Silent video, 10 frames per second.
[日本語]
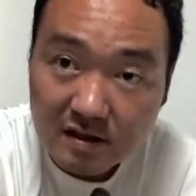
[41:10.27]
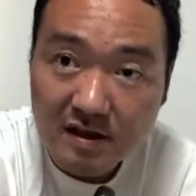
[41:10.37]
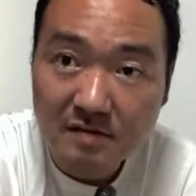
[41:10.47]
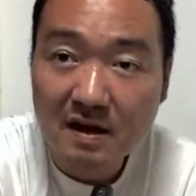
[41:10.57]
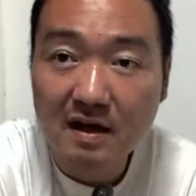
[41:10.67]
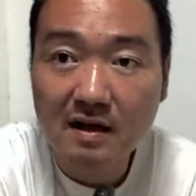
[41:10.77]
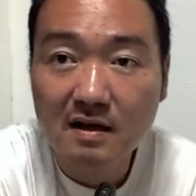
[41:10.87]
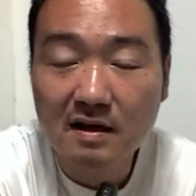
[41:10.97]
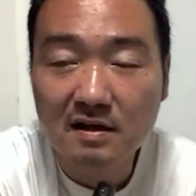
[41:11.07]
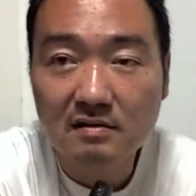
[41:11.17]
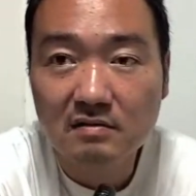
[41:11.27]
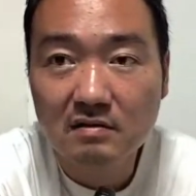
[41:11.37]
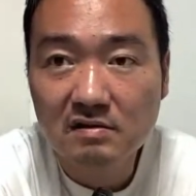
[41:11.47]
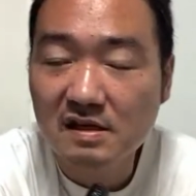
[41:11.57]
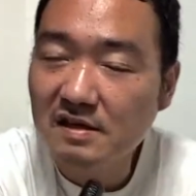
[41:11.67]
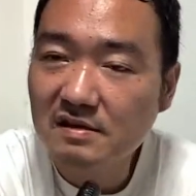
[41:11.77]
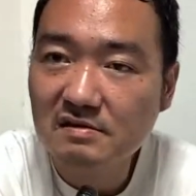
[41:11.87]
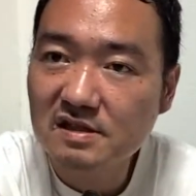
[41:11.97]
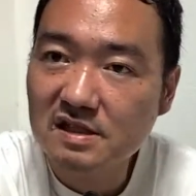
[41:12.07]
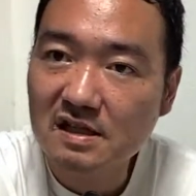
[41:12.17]
今あの、緊
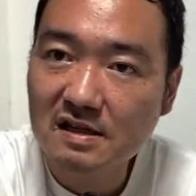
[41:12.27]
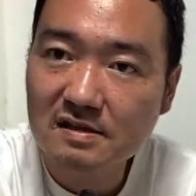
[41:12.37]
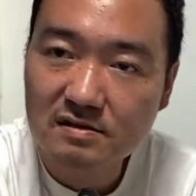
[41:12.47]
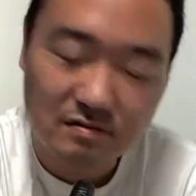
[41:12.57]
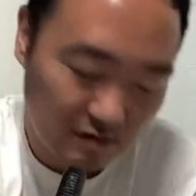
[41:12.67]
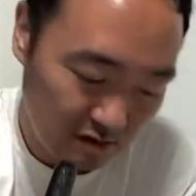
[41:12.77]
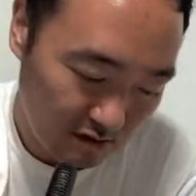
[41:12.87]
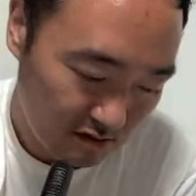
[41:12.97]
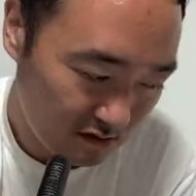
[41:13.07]
急事態条項、